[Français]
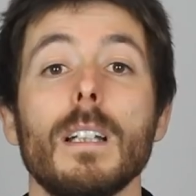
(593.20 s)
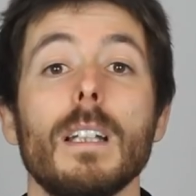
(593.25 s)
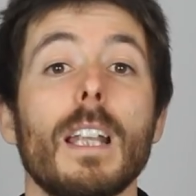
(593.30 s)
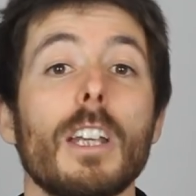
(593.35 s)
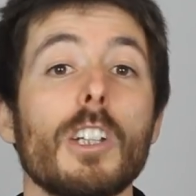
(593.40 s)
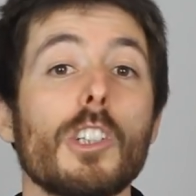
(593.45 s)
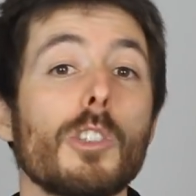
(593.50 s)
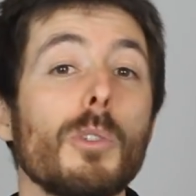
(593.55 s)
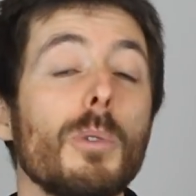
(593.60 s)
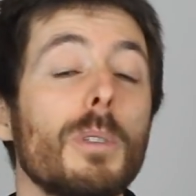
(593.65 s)

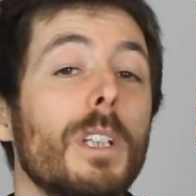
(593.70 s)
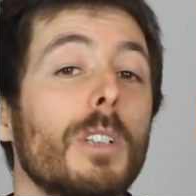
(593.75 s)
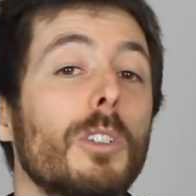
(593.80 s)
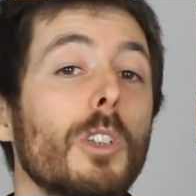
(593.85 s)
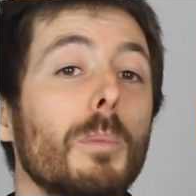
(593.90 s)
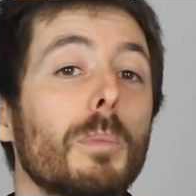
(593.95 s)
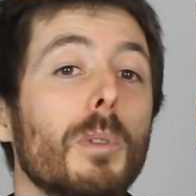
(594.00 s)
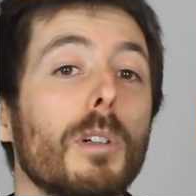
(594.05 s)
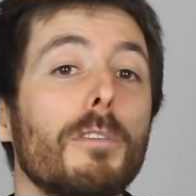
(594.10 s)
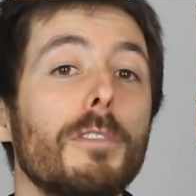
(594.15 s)
La chute des
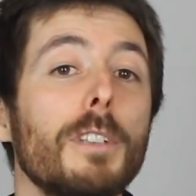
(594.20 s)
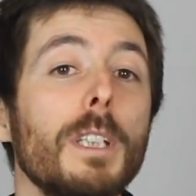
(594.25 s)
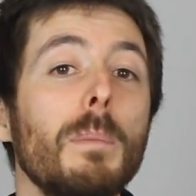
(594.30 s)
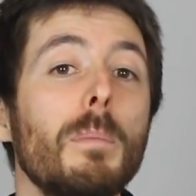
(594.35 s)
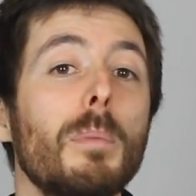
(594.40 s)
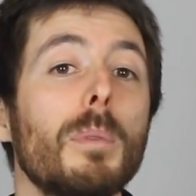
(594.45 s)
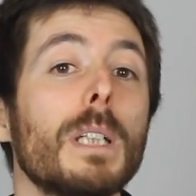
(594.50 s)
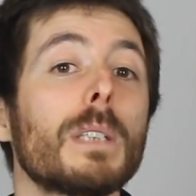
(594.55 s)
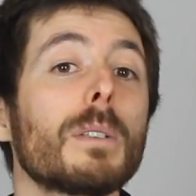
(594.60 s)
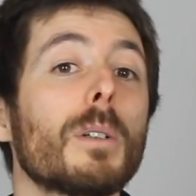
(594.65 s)
taux de profit
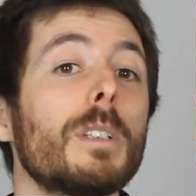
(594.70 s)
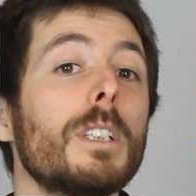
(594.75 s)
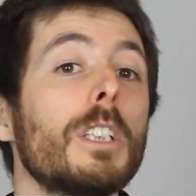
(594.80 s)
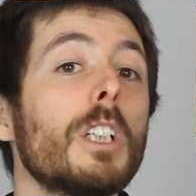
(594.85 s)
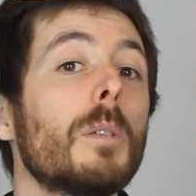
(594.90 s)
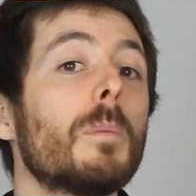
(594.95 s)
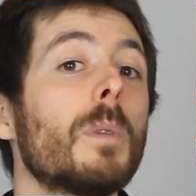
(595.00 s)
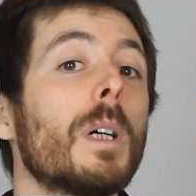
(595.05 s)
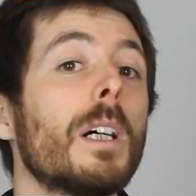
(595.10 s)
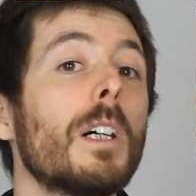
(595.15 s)
peut être
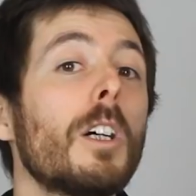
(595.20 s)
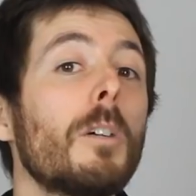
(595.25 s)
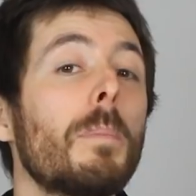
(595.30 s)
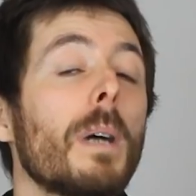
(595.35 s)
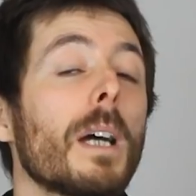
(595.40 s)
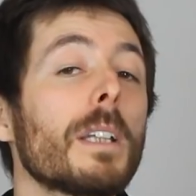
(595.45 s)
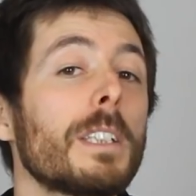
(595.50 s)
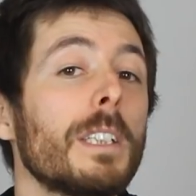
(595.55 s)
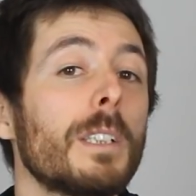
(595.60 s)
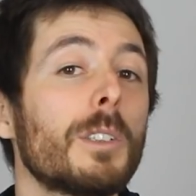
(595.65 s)
néanmoins en
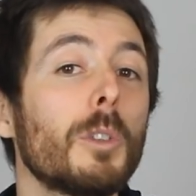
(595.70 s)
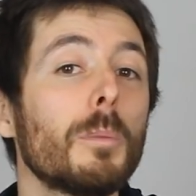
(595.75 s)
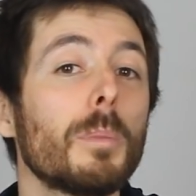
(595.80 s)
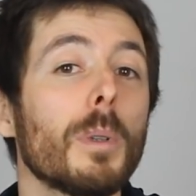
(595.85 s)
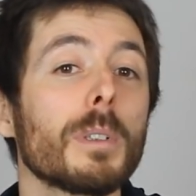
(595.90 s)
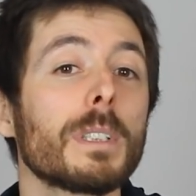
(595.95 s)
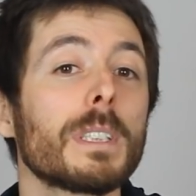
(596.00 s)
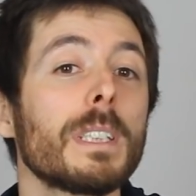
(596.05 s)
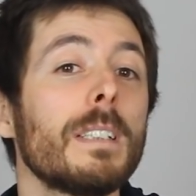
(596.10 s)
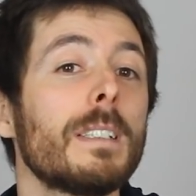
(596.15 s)
partie
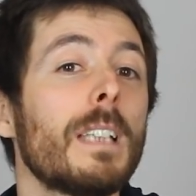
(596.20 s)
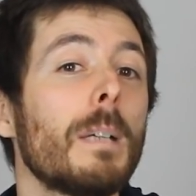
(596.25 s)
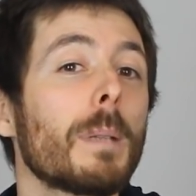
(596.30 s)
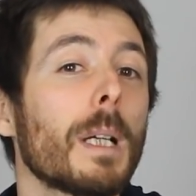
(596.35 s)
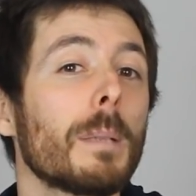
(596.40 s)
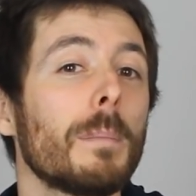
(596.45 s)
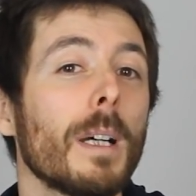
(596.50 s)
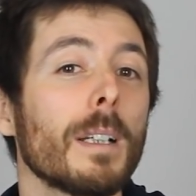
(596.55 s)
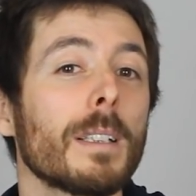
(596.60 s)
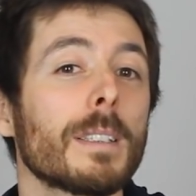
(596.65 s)
compensée
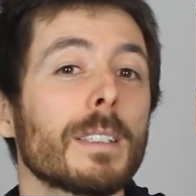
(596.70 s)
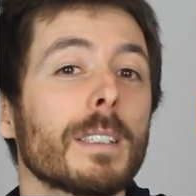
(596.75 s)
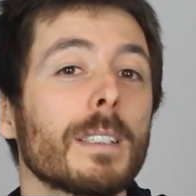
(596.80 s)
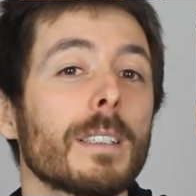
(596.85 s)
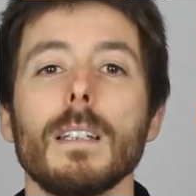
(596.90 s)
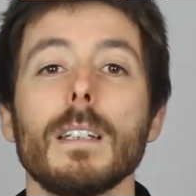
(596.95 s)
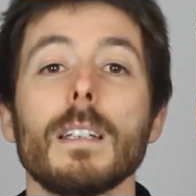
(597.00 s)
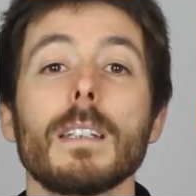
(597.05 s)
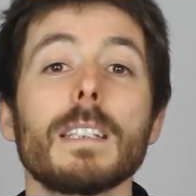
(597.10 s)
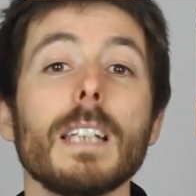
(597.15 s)
d'après
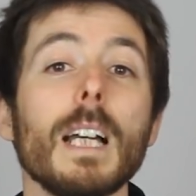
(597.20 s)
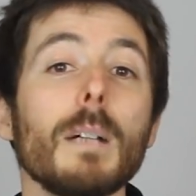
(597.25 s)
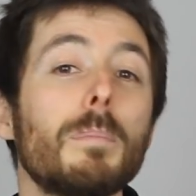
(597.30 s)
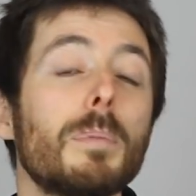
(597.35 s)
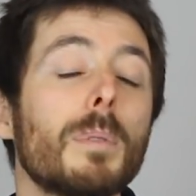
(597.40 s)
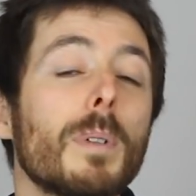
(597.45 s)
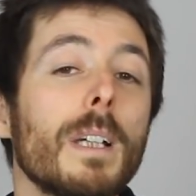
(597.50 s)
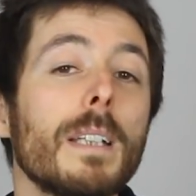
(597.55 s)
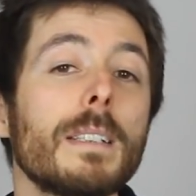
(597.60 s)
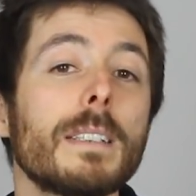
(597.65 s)
Marx, car
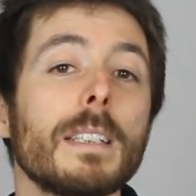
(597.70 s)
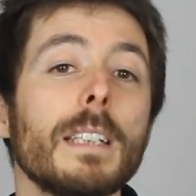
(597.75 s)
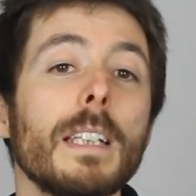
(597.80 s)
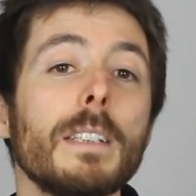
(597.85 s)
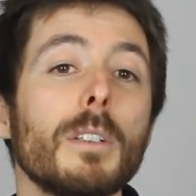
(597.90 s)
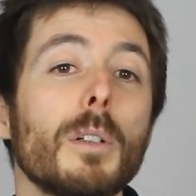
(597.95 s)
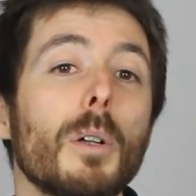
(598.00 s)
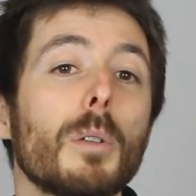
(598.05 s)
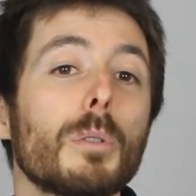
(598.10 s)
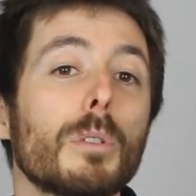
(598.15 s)
pour essayer
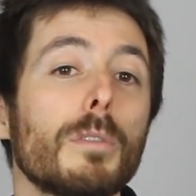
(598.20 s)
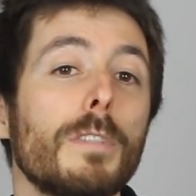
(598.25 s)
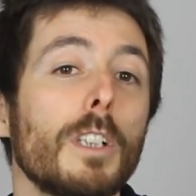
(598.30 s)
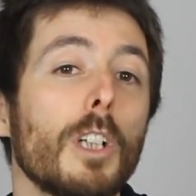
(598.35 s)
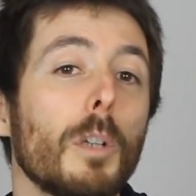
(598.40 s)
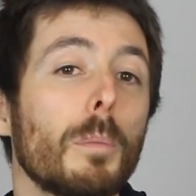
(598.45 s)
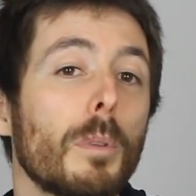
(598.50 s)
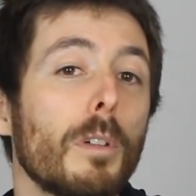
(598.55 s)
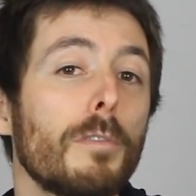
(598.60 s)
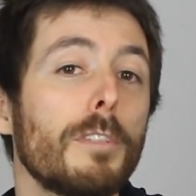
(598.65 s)
de retrouver
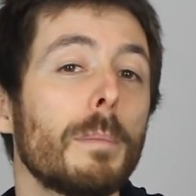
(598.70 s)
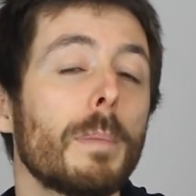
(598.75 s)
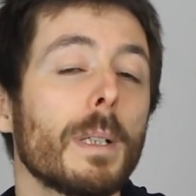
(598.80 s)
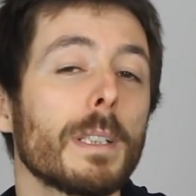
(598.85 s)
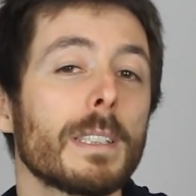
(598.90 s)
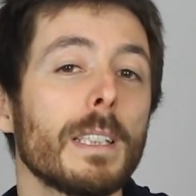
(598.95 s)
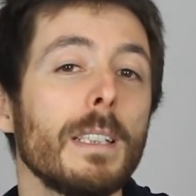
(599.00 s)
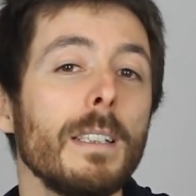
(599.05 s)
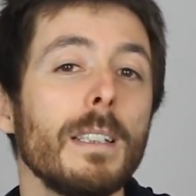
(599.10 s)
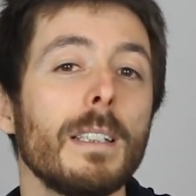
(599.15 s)
leurs profits
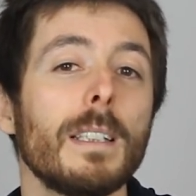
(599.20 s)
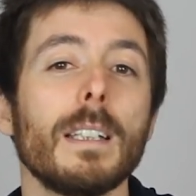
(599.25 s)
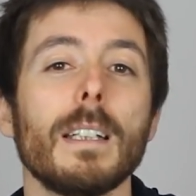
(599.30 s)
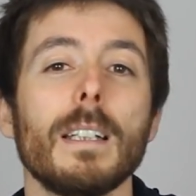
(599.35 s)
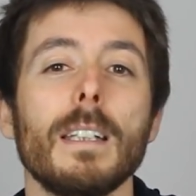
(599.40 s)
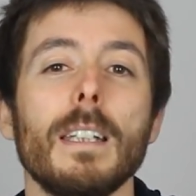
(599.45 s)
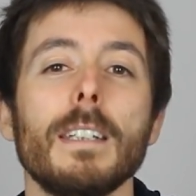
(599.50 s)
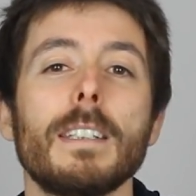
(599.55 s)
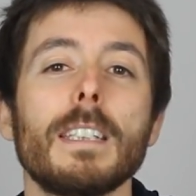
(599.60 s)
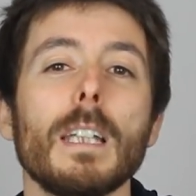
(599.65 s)
passés,
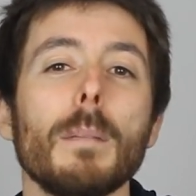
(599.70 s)
les